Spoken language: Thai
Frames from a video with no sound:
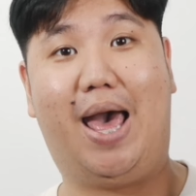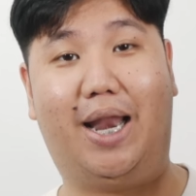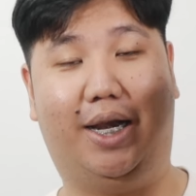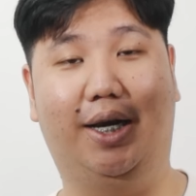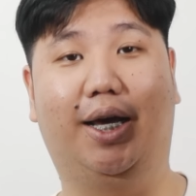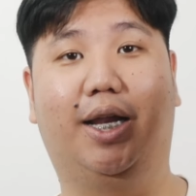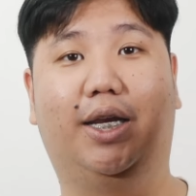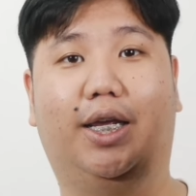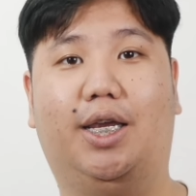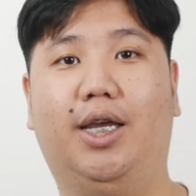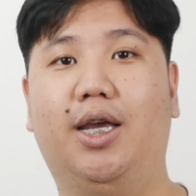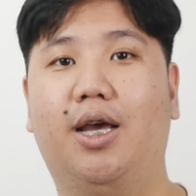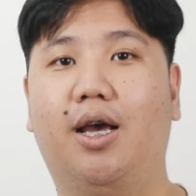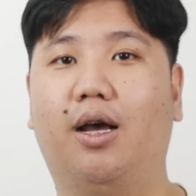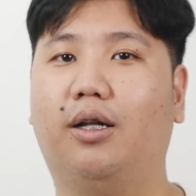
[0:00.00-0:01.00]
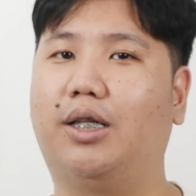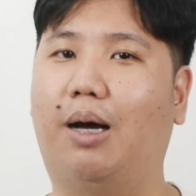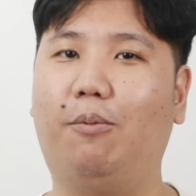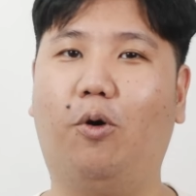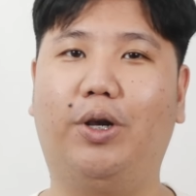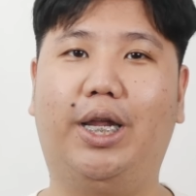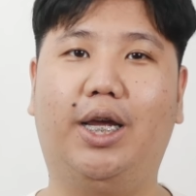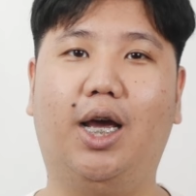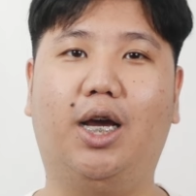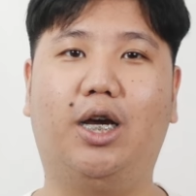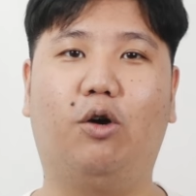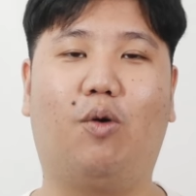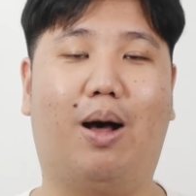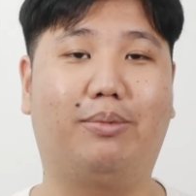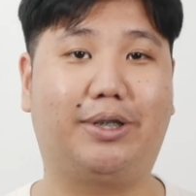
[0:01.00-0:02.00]
8เลนนี้ ทั้งหมดนี้ก็คื
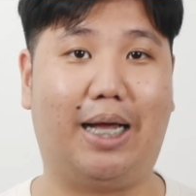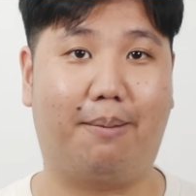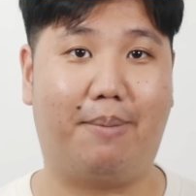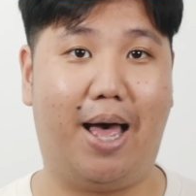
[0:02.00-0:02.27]
อความสา